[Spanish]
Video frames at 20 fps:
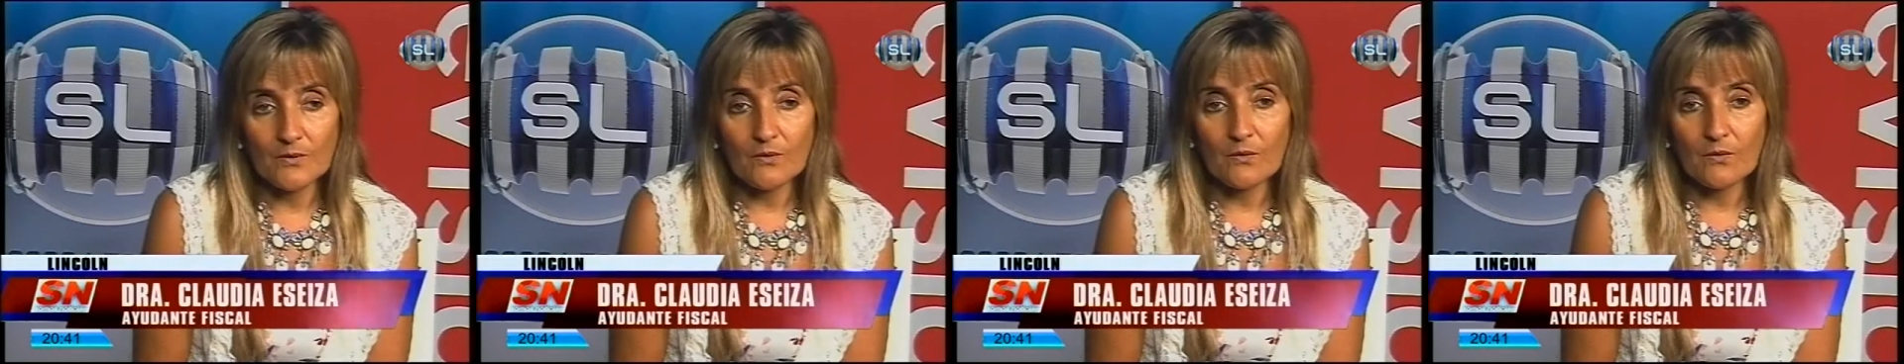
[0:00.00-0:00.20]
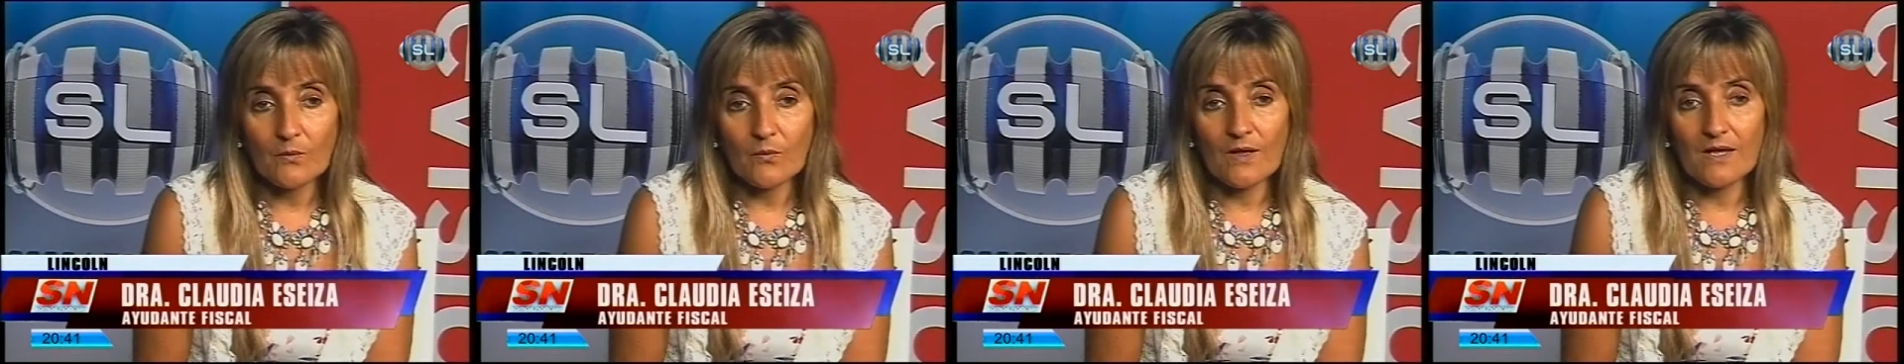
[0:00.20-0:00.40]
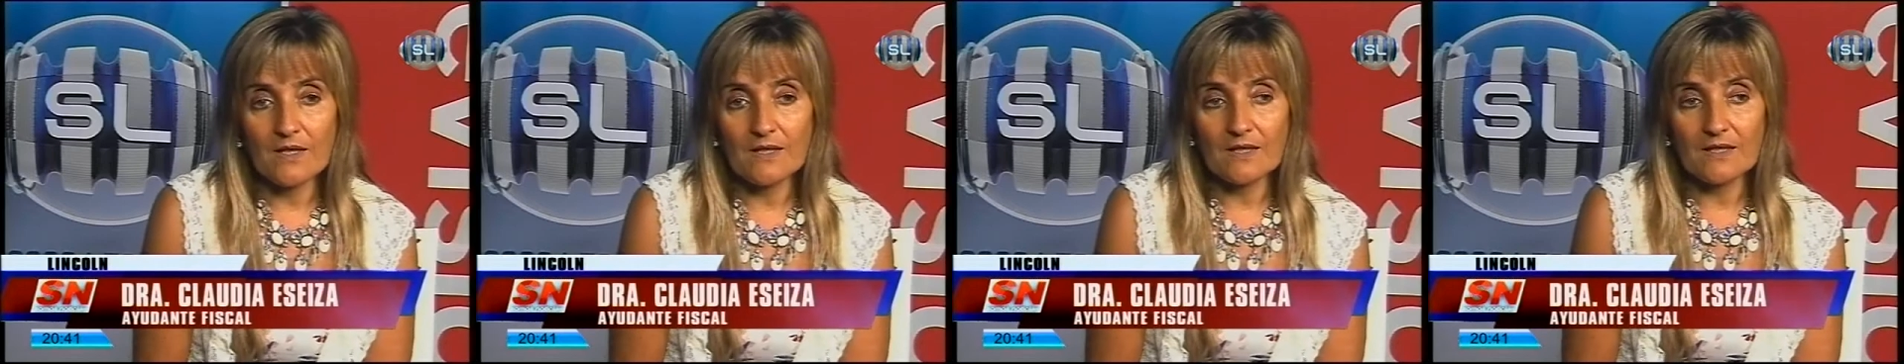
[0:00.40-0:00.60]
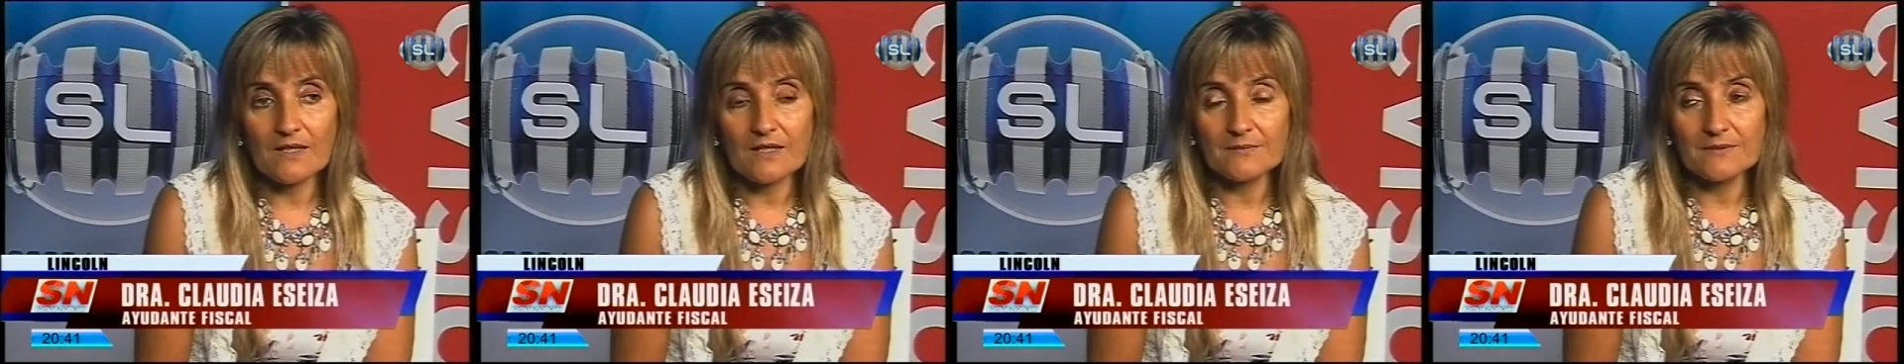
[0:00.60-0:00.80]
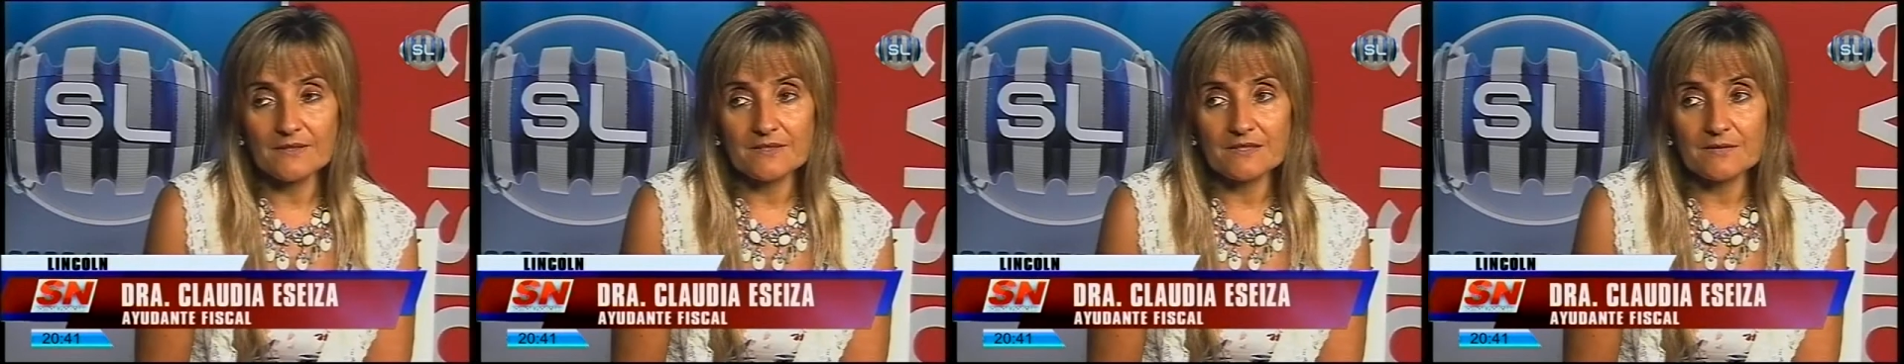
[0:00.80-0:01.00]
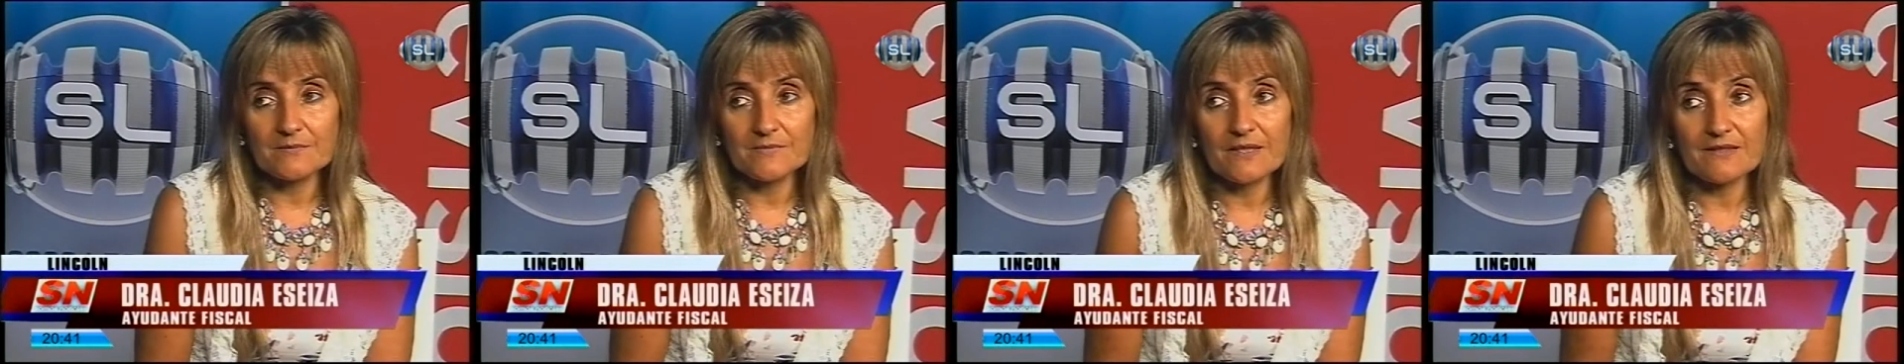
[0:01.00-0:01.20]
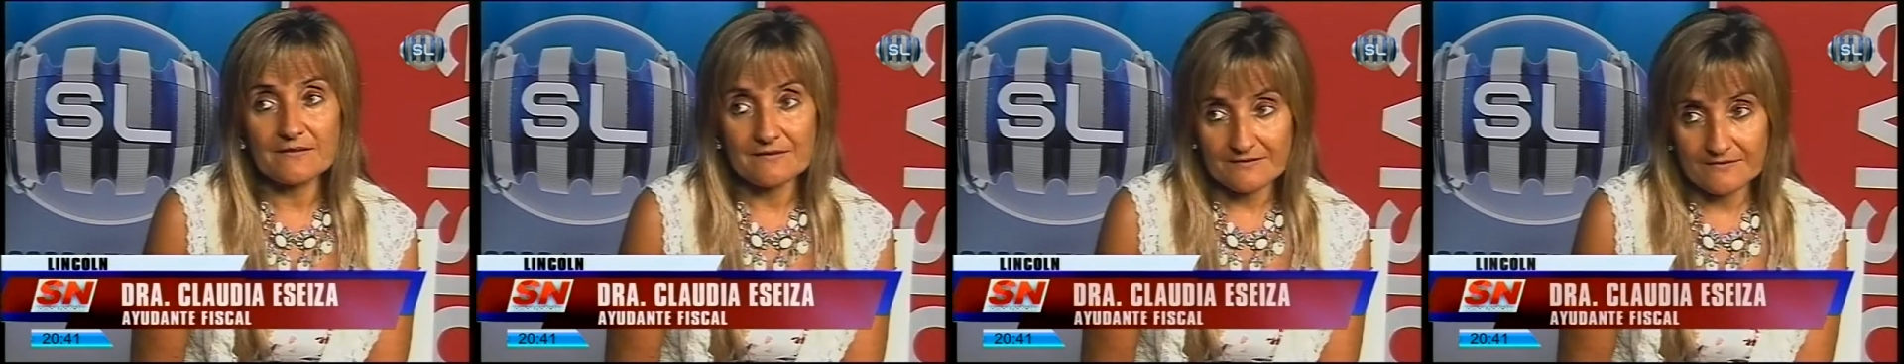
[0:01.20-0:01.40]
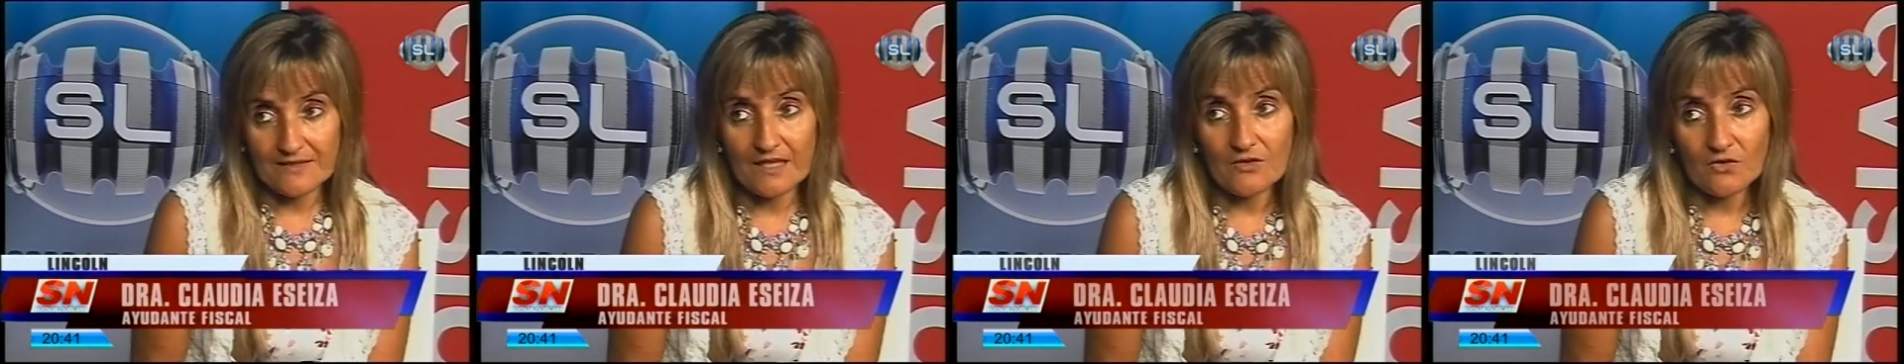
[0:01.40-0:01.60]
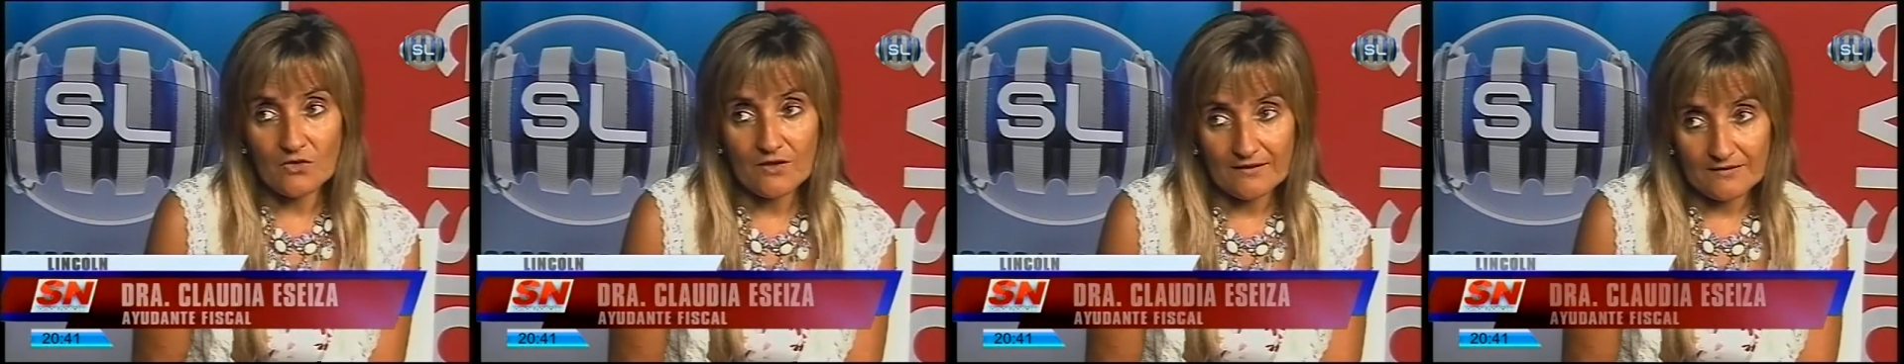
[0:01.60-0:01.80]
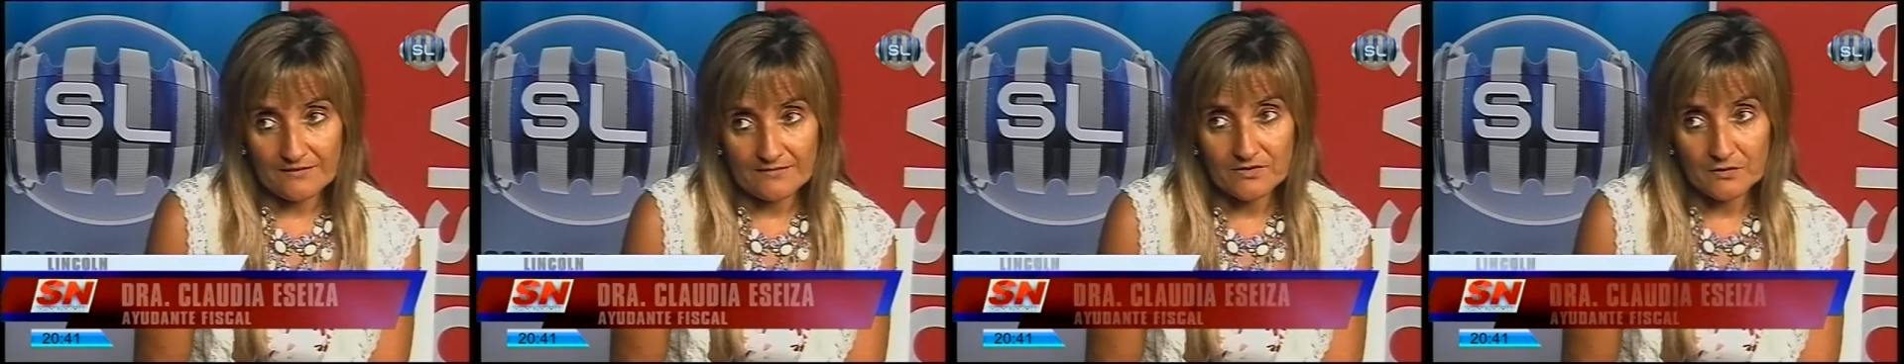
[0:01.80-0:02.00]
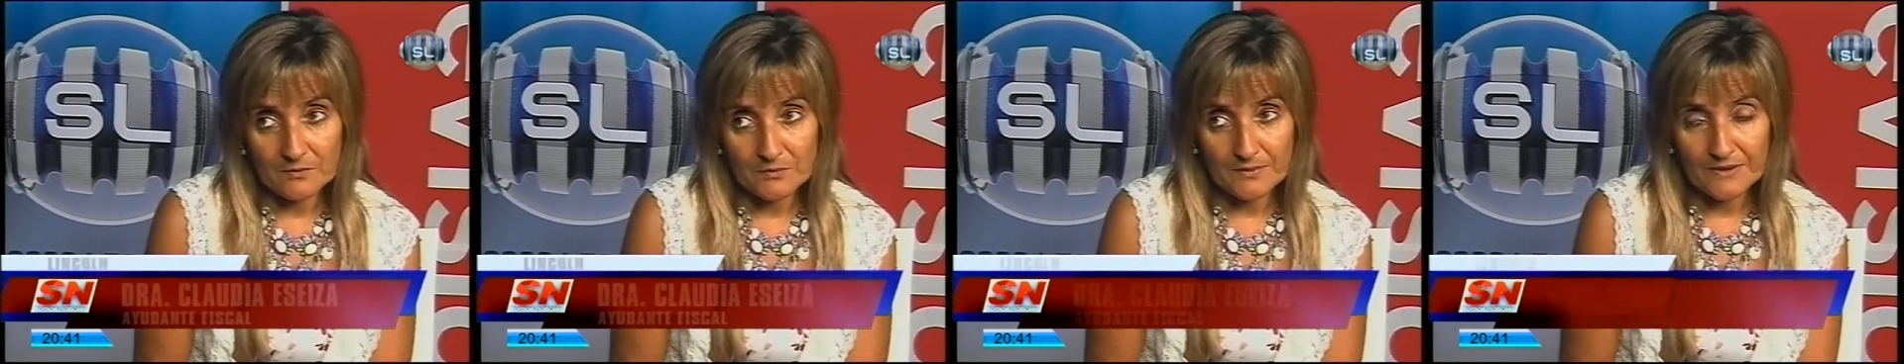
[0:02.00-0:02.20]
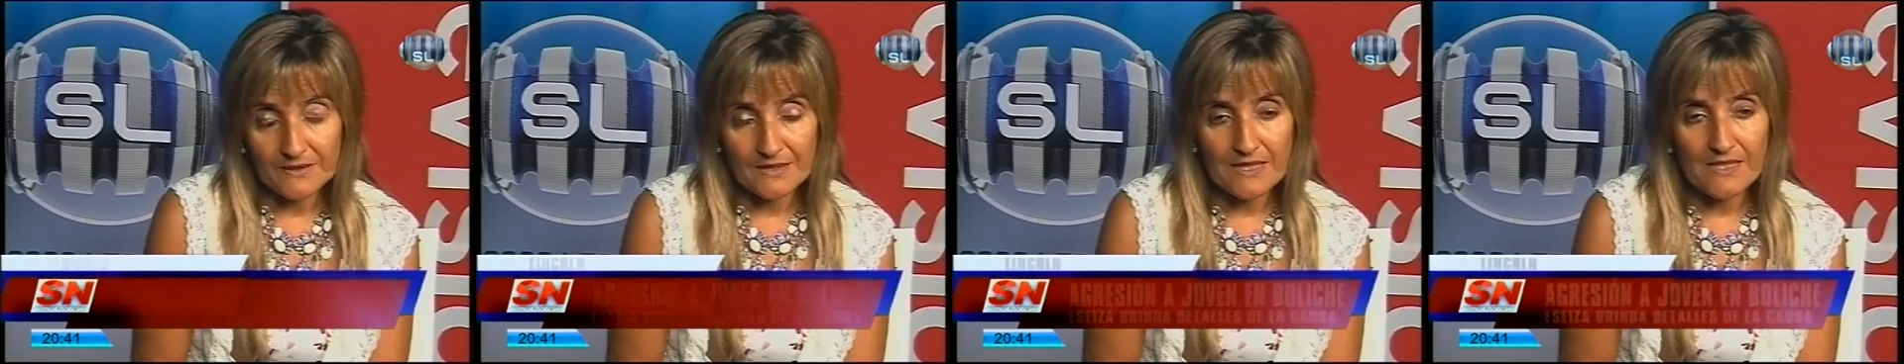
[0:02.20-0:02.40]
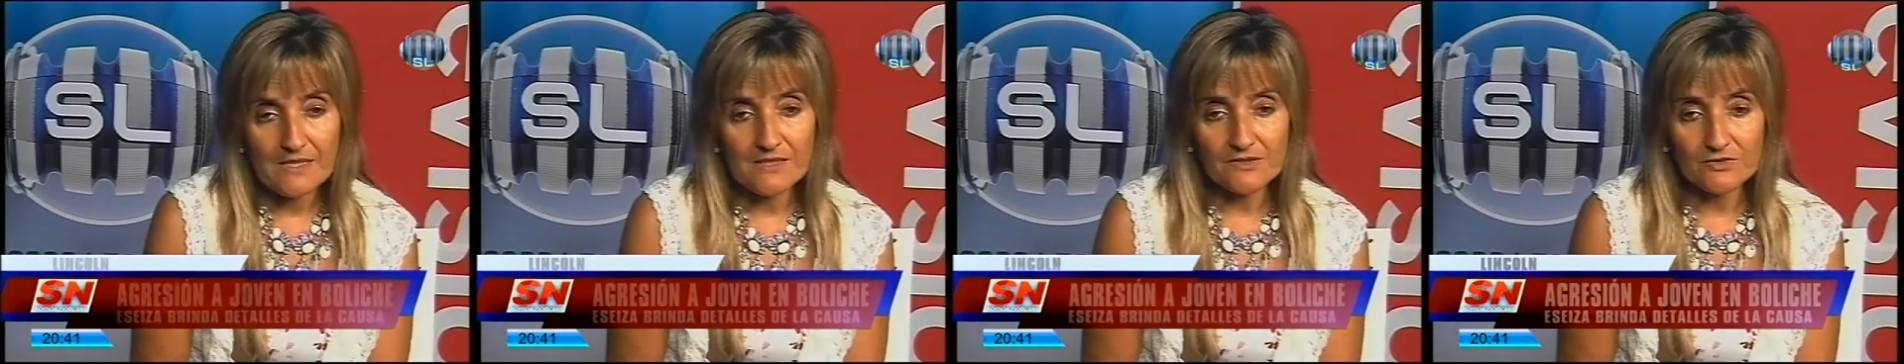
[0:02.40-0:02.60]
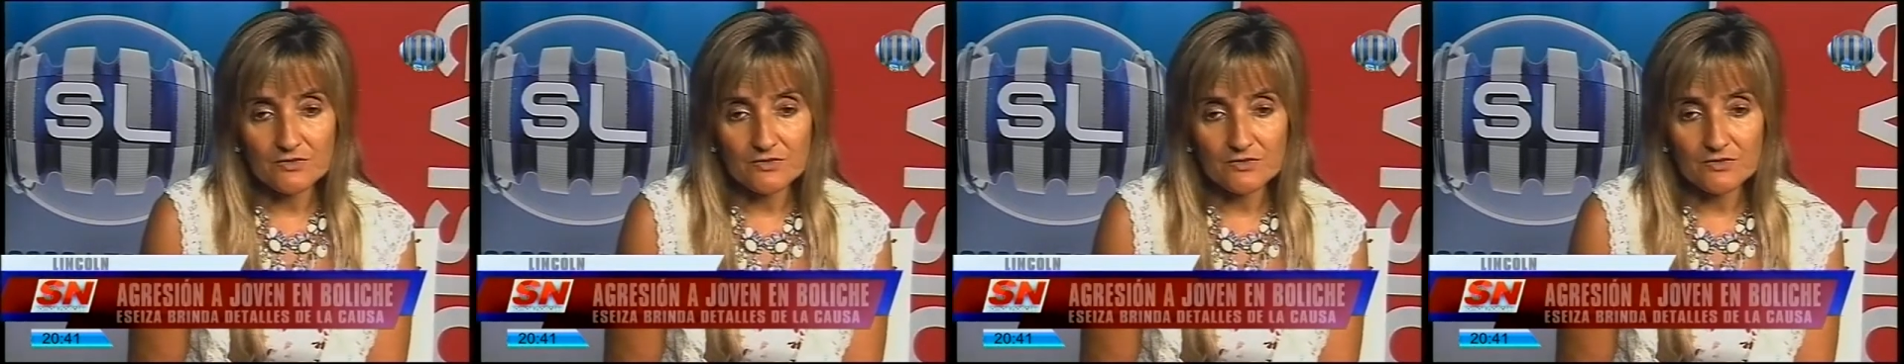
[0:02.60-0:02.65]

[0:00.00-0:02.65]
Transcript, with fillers: lo cual la víctima ha instado la acción penal,